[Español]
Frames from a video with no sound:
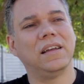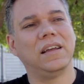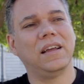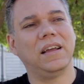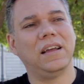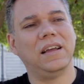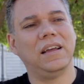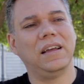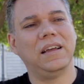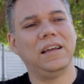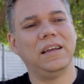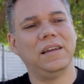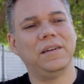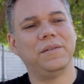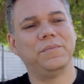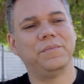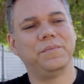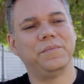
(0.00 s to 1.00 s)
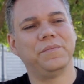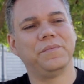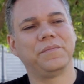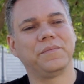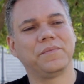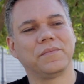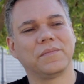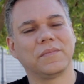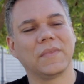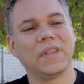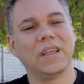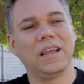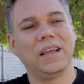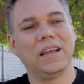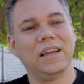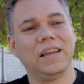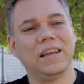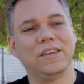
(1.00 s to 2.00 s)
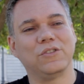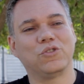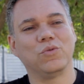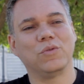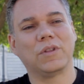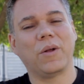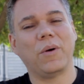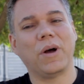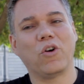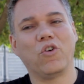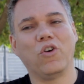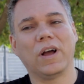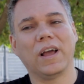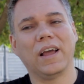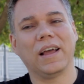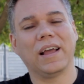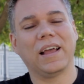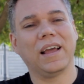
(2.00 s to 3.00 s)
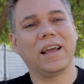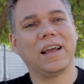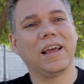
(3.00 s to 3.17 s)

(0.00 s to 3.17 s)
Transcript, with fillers: Eh, es un trabajo que,